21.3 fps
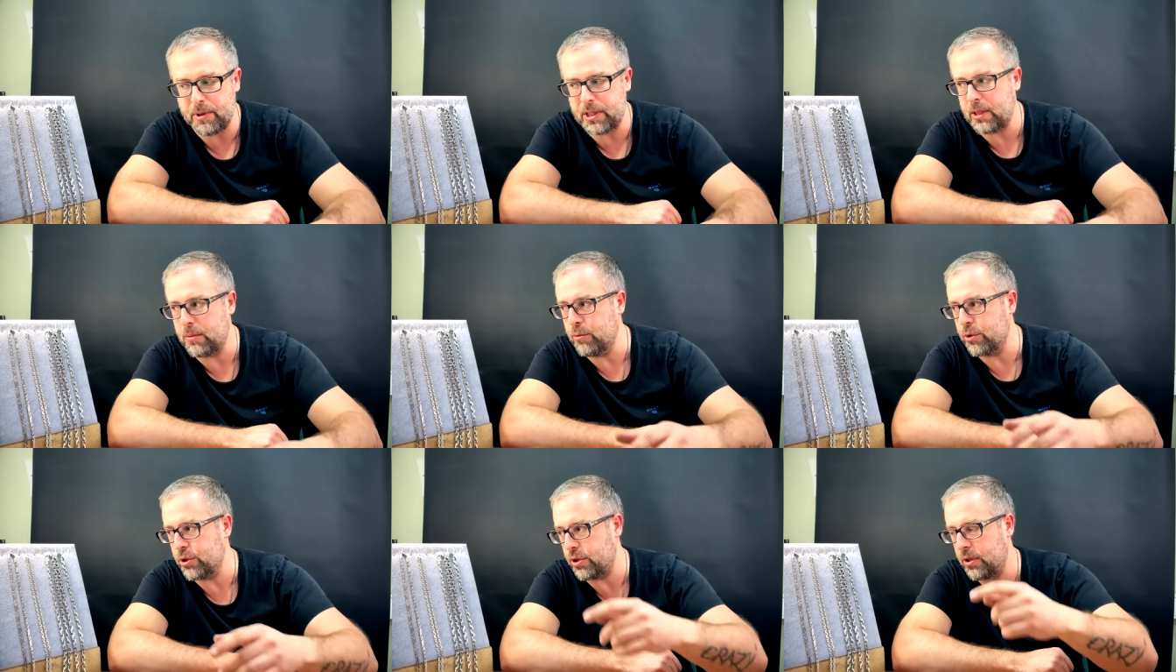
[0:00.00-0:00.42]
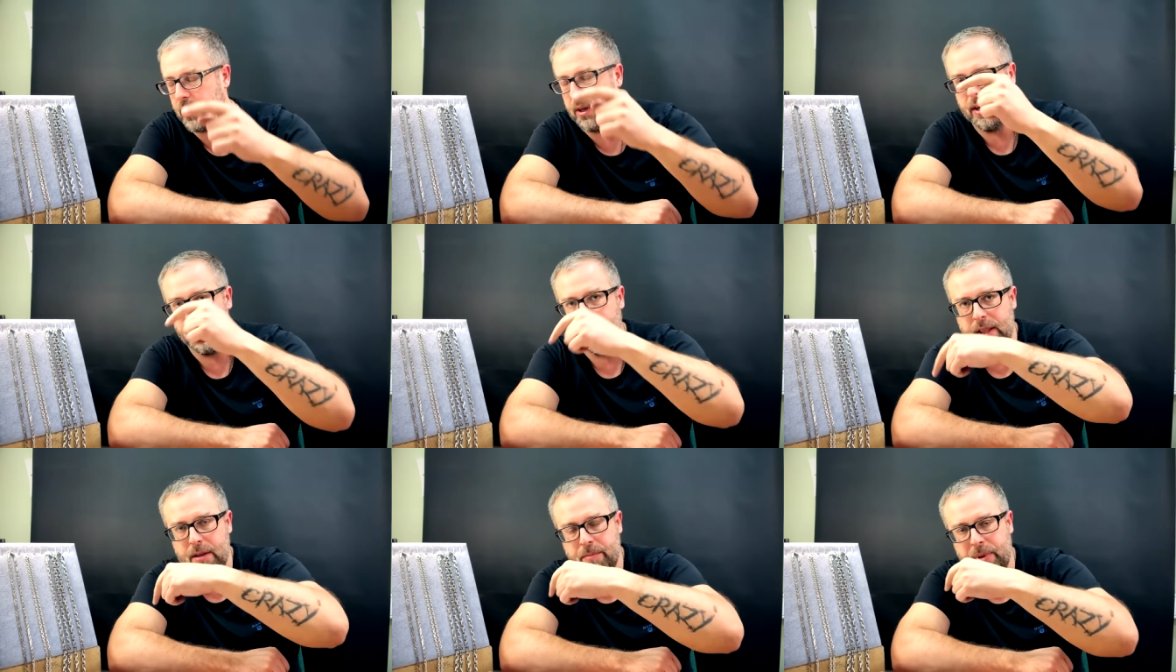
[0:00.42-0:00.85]
потому что
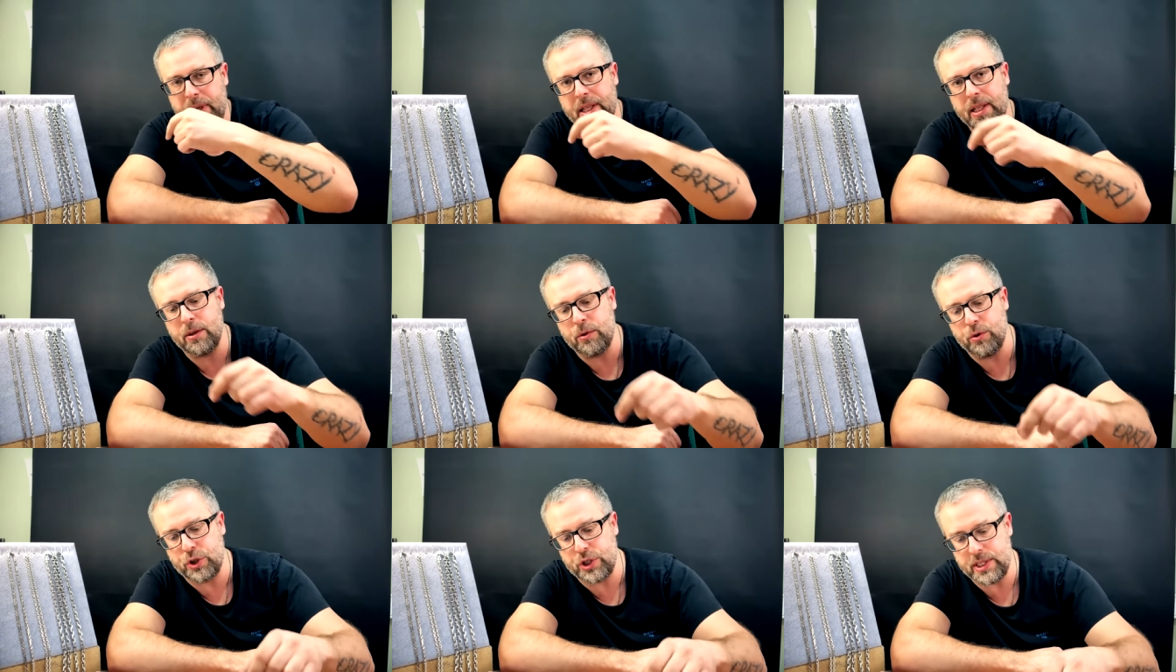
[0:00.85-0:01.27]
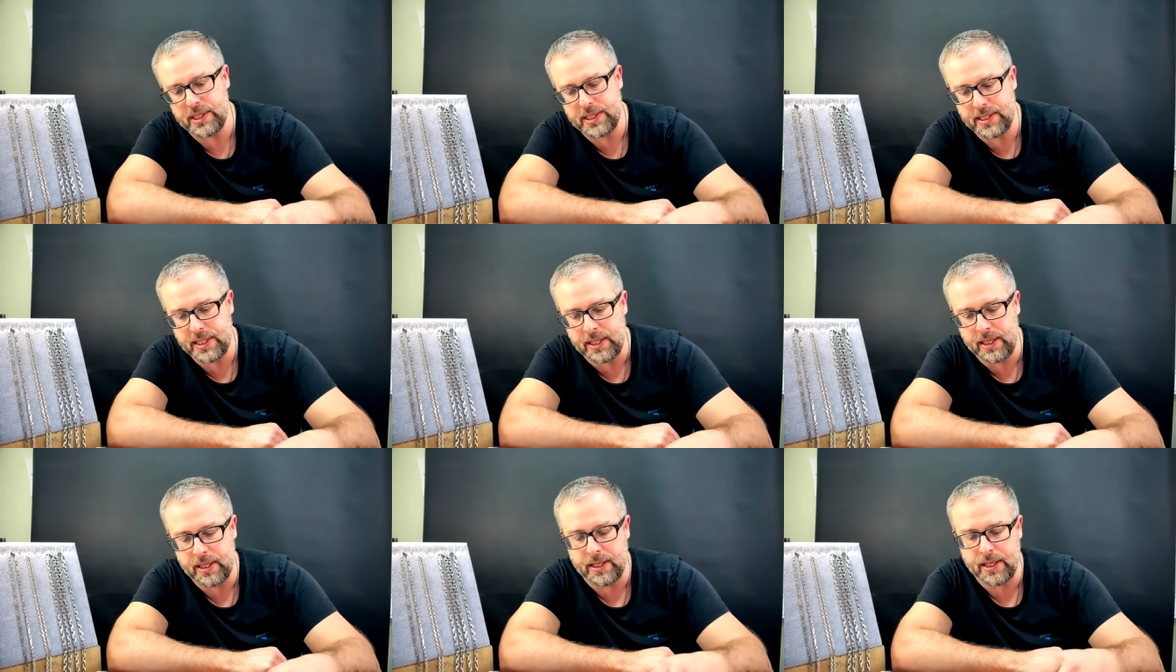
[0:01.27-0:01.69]
в предыдущей
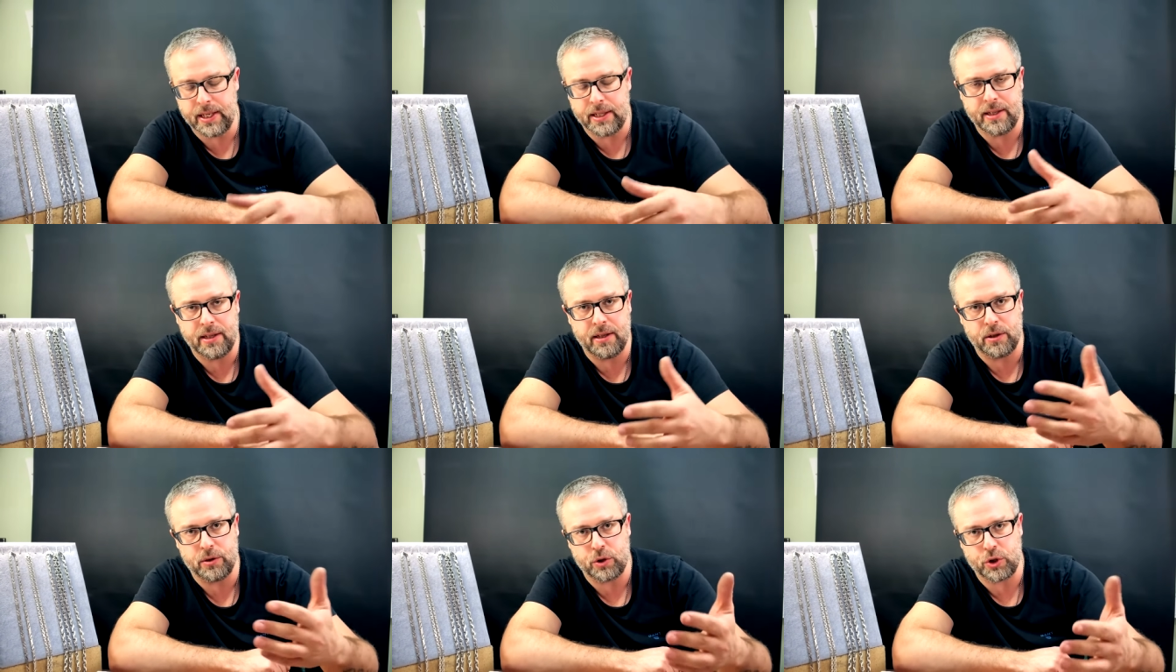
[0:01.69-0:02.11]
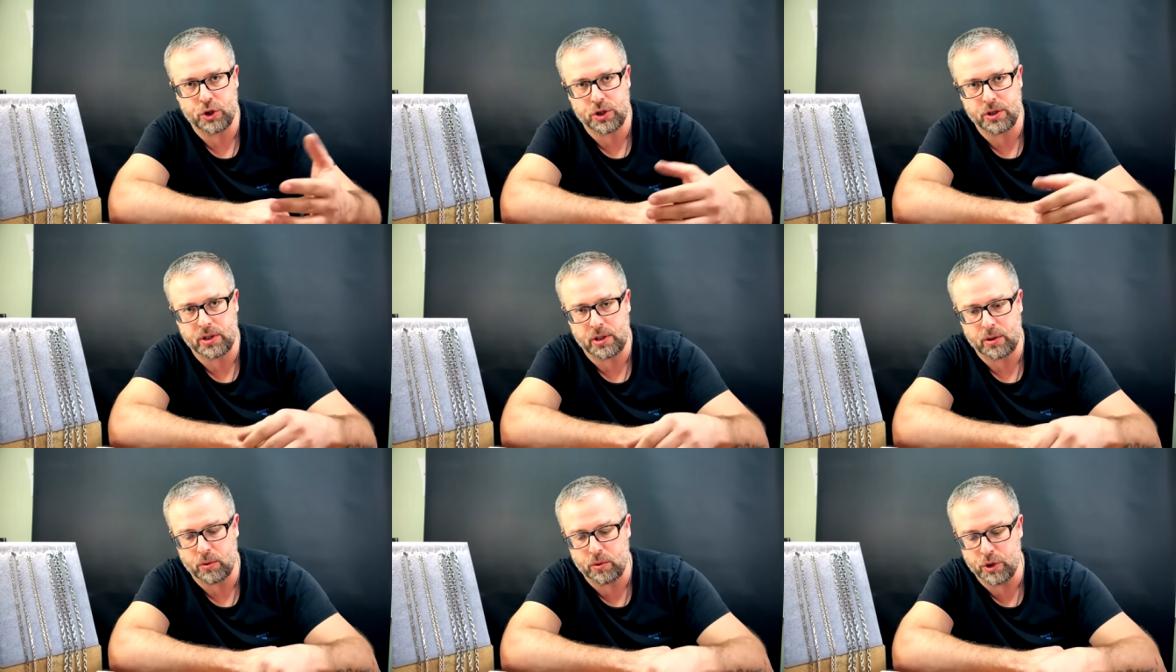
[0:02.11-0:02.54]
серии я делал
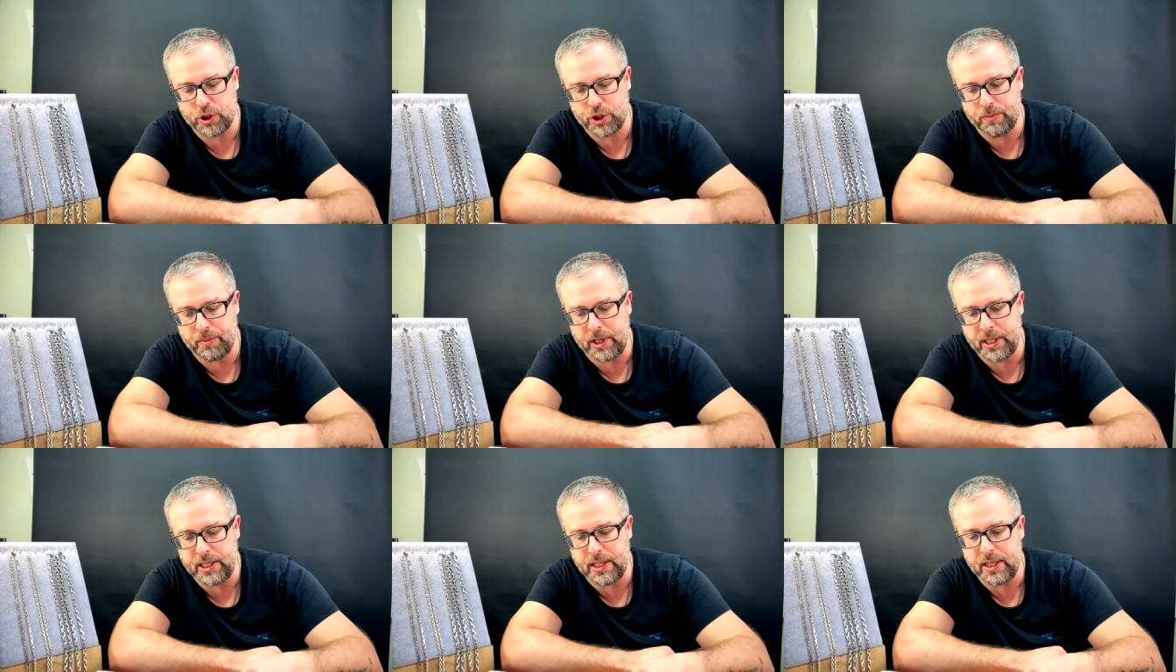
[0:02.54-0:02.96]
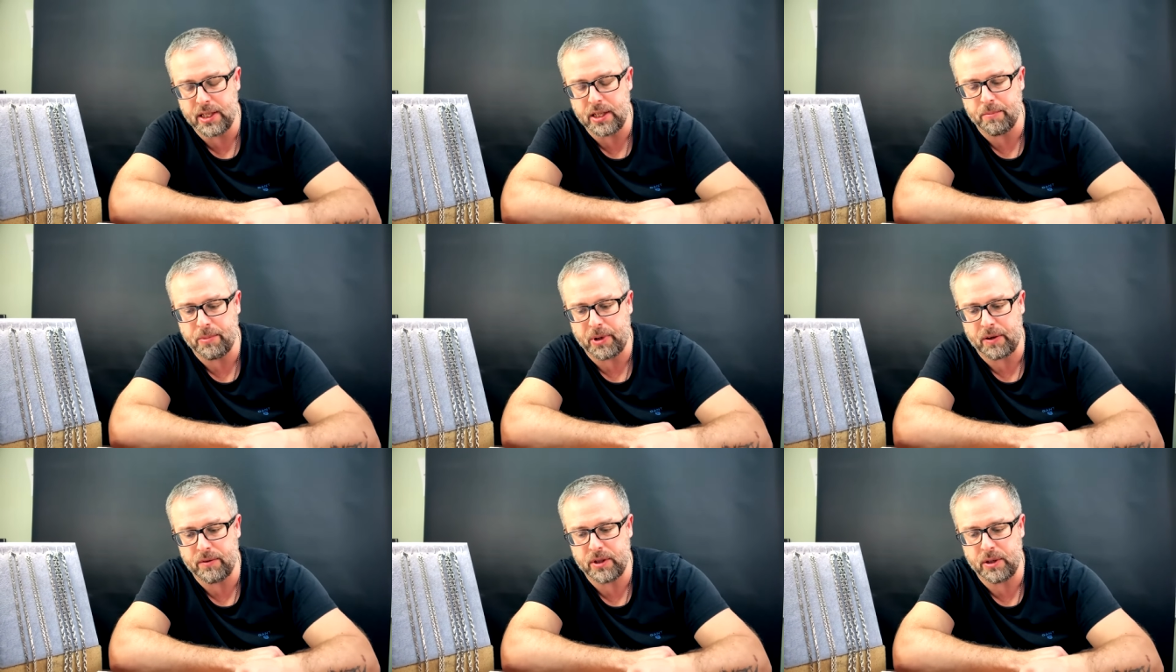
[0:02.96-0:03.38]
точно такое же
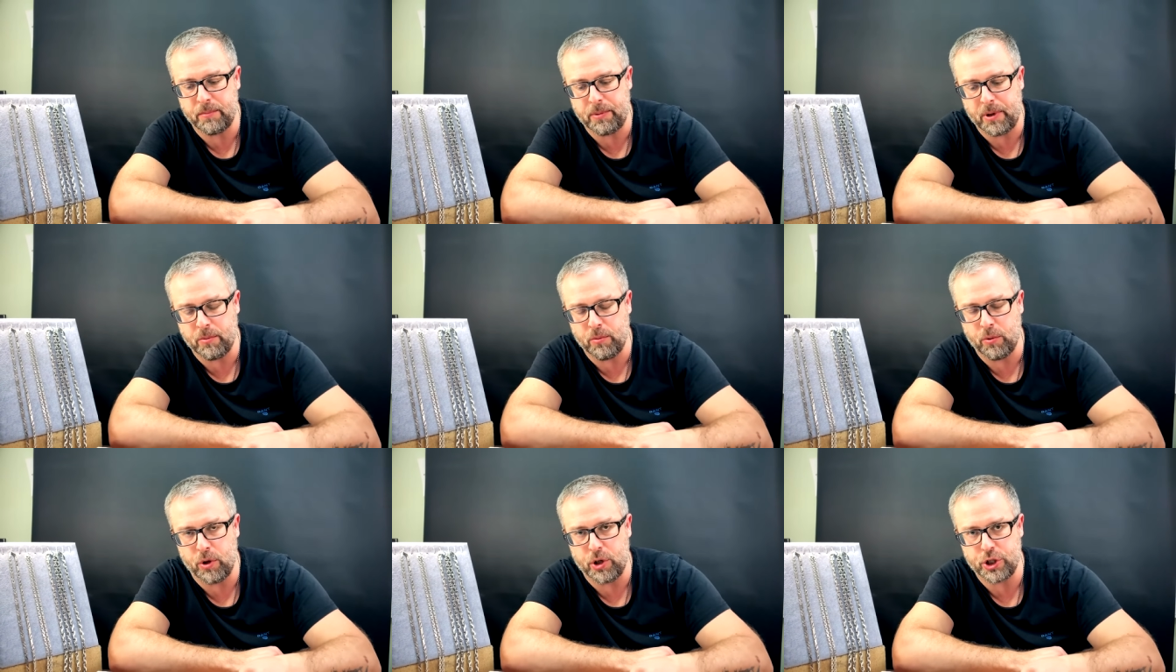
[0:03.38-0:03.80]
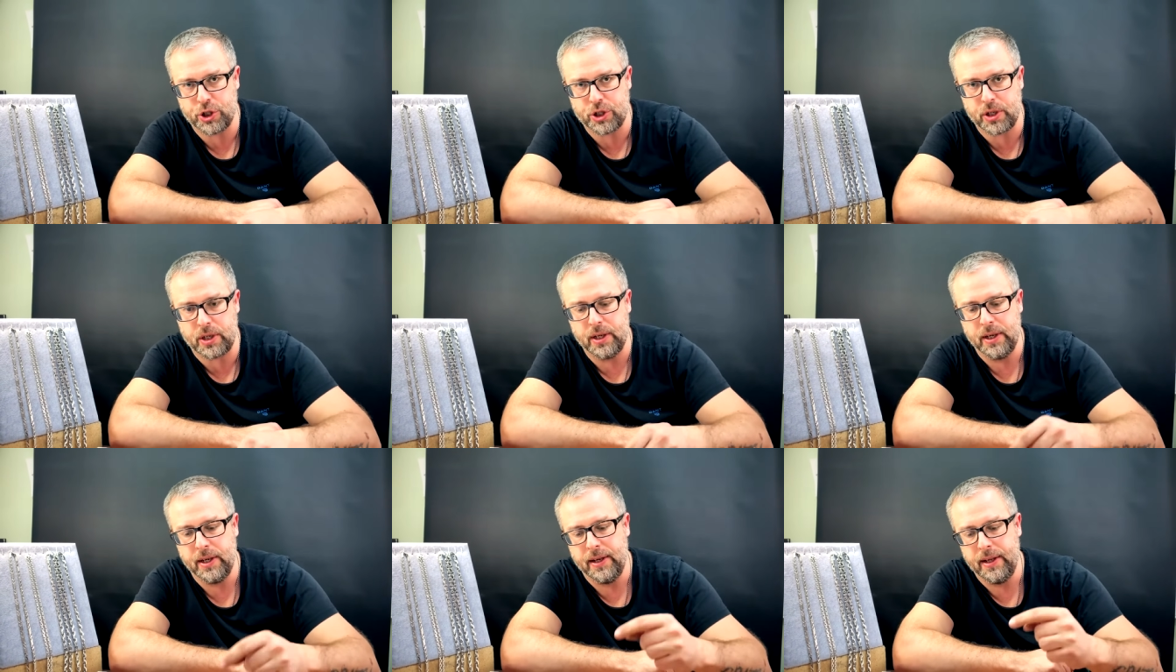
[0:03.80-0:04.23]
плетение, правда
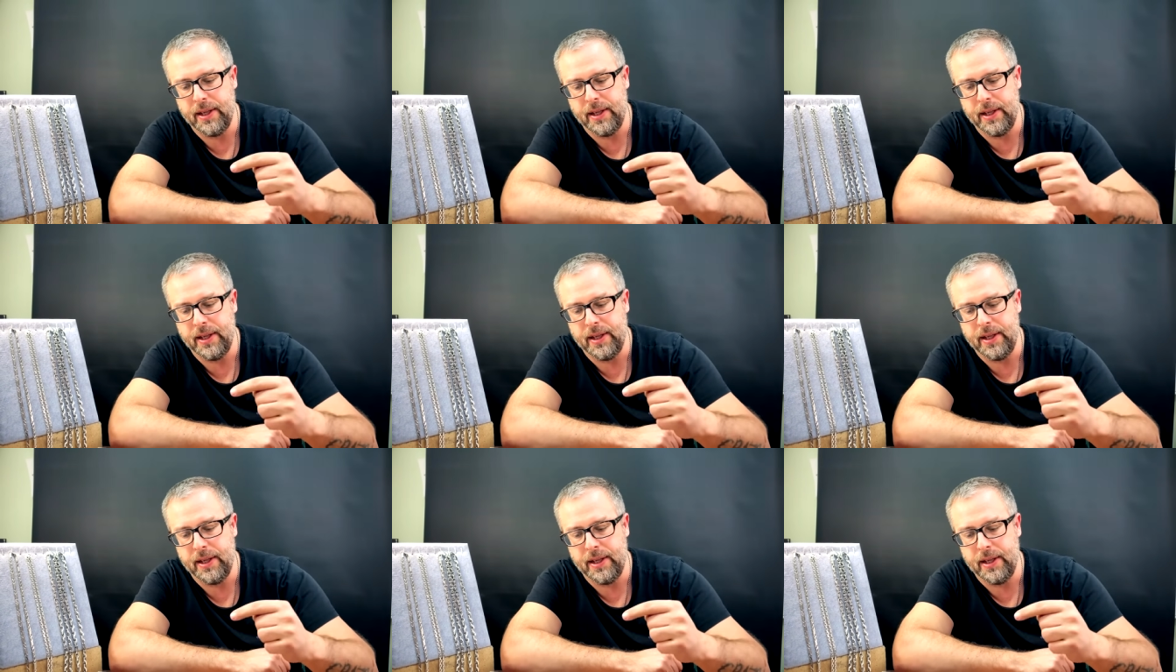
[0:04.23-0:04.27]
побольше.